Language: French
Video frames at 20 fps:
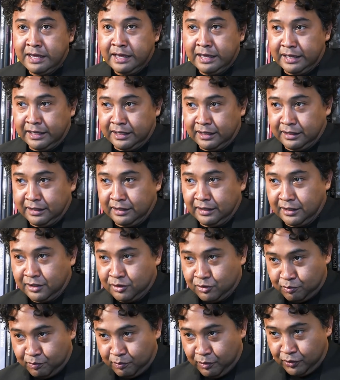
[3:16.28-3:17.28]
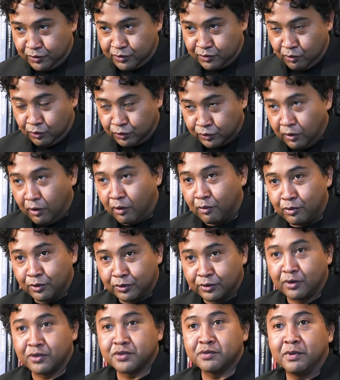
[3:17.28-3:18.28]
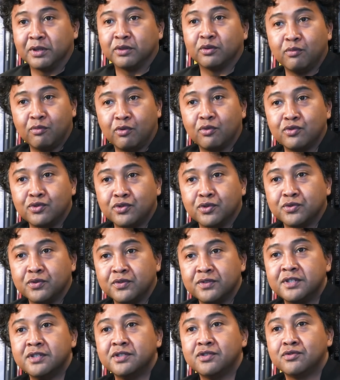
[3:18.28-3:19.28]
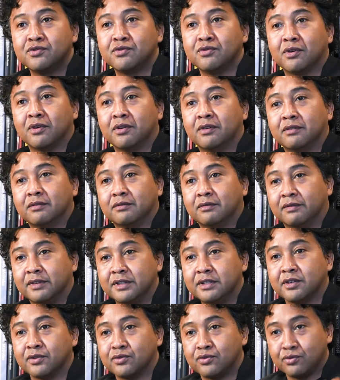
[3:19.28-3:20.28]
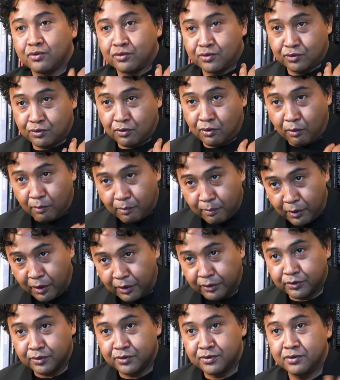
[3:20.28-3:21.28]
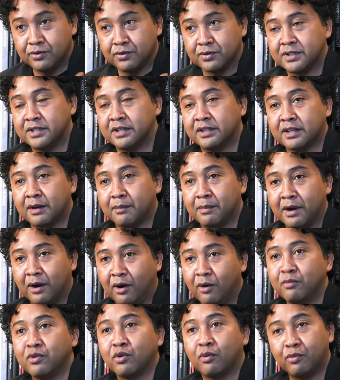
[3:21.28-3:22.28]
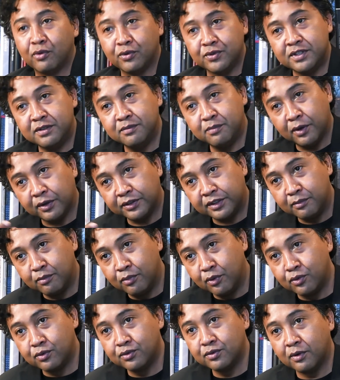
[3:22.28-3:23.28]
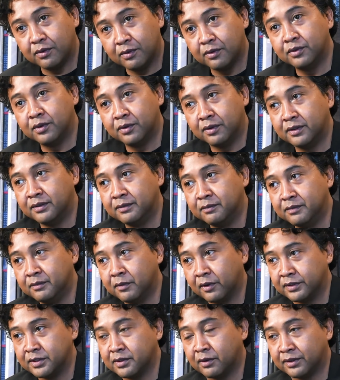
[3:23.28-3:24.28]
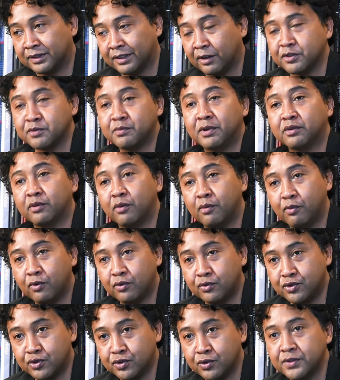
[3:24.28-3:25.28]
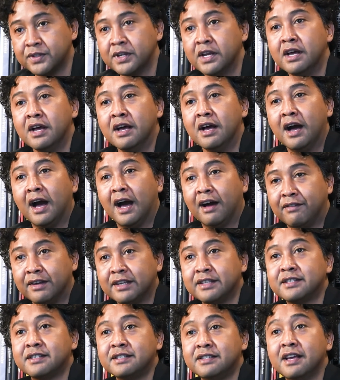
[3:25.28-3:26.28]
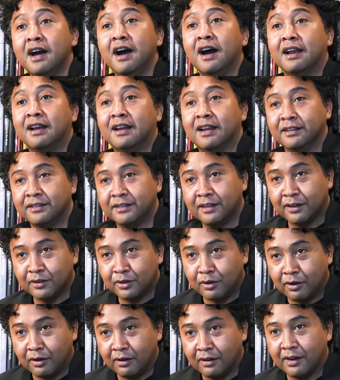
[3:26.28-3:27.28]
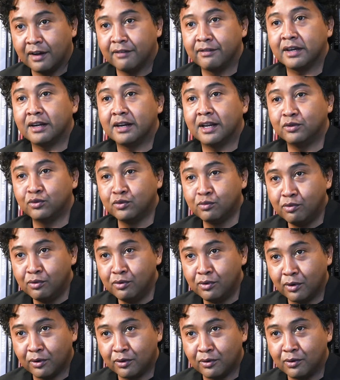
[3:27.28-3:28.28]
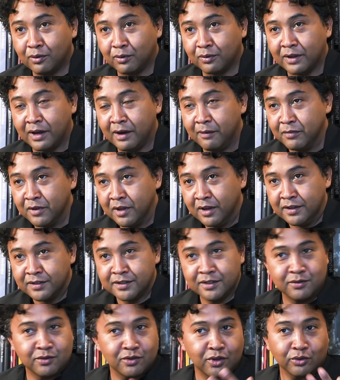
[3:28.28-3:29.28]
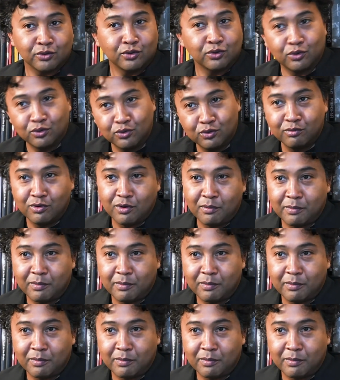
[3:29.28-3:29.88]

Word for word: et, et, je pense, autant on peut transmettre beaucoup de choses aussi sur on va dire, sur ce que l'on porte, sur ce qui est apparent, mais on peut aussi porter beaucoup de, transmettre beaucoup de choses avec ce qu'il y a à l'intérieur, avec la doublure que l'on a. C'est une sorte de double